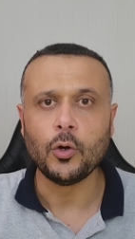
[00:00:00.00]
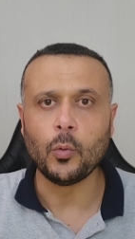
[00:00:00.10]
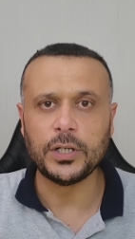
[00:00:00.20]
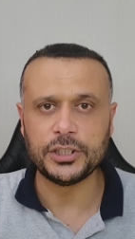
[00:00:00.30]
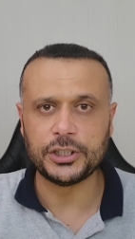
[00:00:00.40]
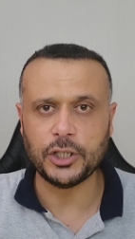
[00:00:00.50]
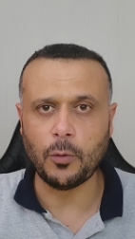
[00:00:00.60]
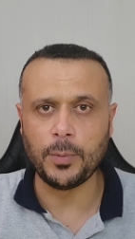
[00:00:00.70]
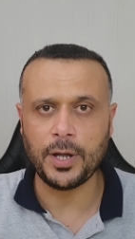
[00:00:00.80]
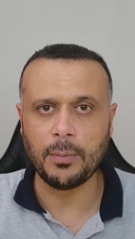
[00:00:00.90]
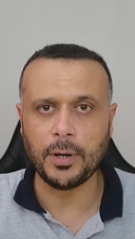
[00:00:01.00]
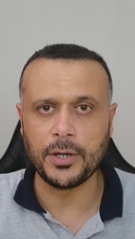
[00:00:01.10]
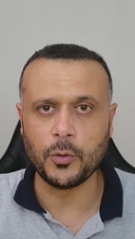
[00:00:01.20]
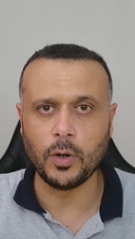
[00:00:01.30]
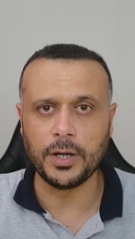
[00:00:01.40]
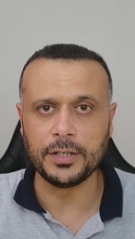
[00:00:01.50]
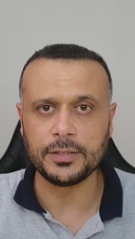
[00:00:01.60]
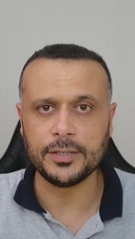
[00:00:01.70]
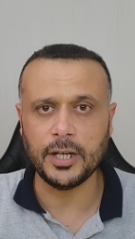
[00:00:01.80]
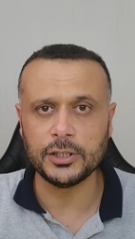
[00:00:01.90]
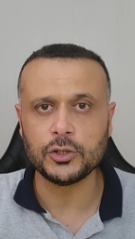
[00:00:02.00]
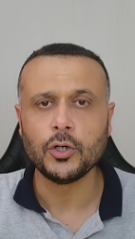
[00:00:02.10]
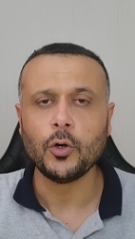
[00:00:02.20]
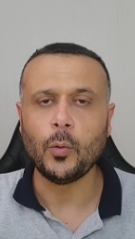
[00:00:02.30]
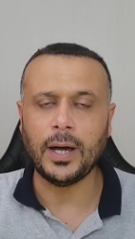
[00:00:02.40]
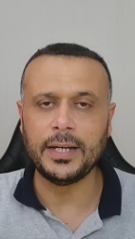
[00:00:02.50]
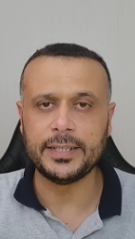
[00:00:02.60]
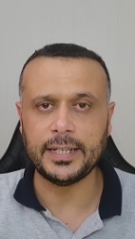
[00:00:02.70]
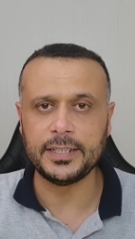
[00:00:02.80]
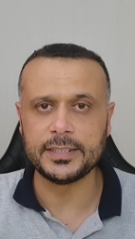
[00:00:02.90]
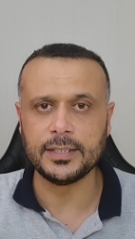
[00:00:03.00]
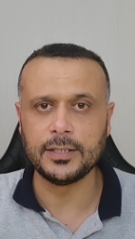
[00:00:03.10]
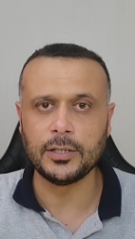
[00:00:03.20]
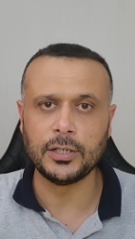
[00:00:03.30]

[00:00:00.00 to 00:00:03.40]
وواجهه شاومي ام اي يو اي 12 وعليه تحديث آه،